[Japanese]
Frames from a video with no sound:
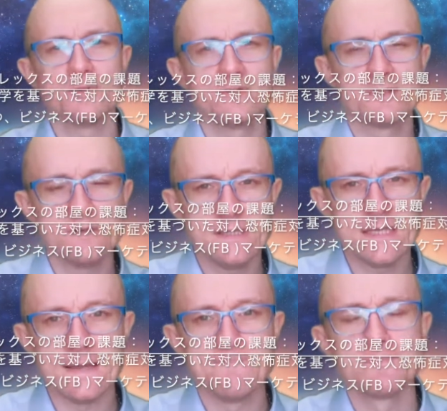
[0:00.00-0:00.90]
基づい
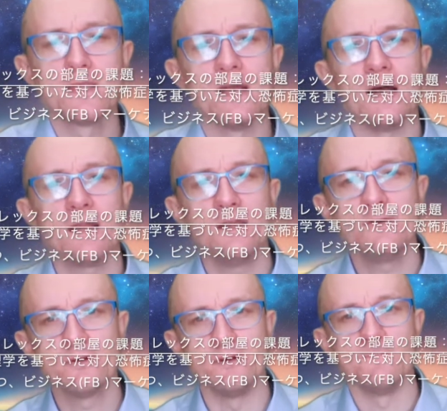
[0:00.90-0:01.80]
てあら
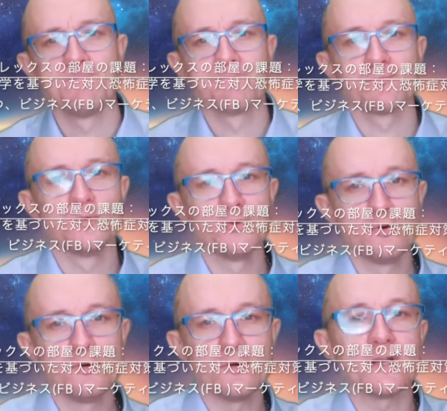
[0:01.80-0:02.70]
ゆるも
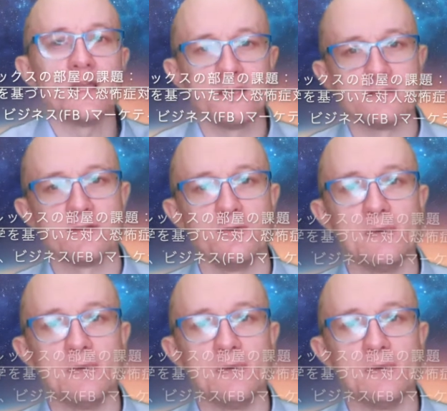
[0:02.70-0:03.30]
のを解決する、